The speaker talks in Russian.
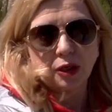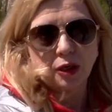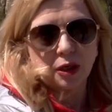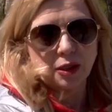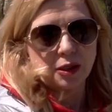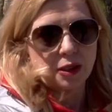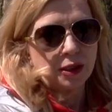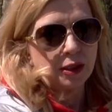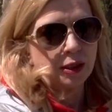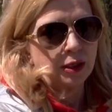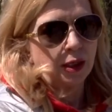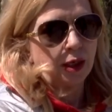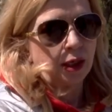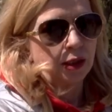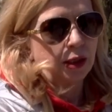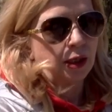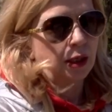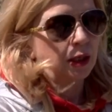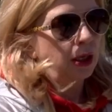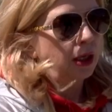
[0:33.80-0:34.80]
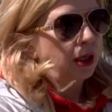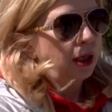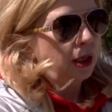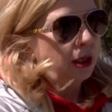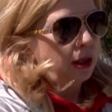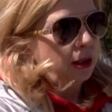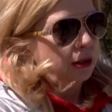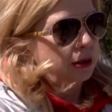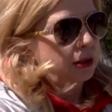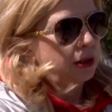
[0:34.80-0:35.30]
картина, она,
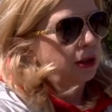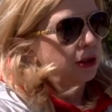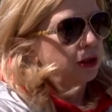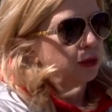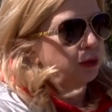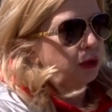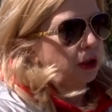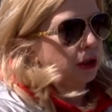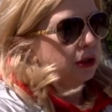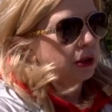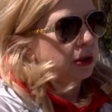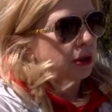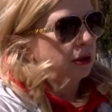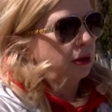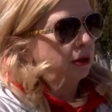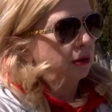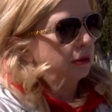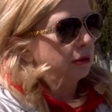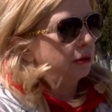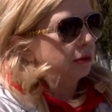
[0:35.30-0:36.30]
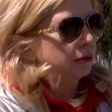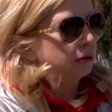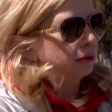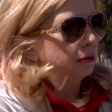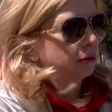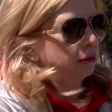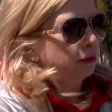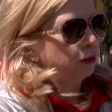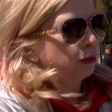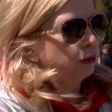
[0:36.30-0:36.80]
скажем так, где-то
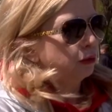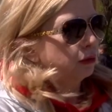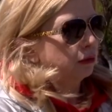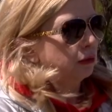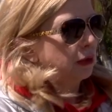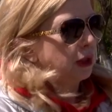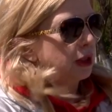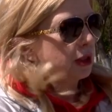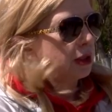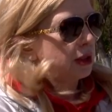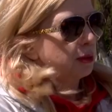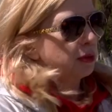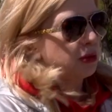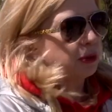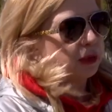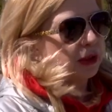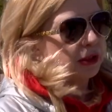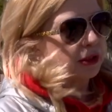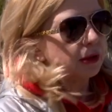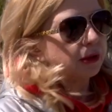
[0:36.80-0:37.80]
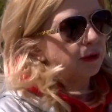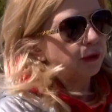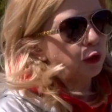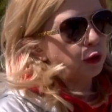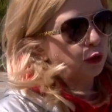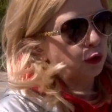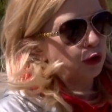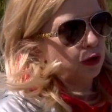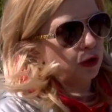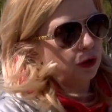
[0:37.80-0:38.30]
ну, на 70%
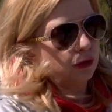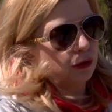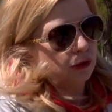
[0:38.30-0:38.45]
не очень.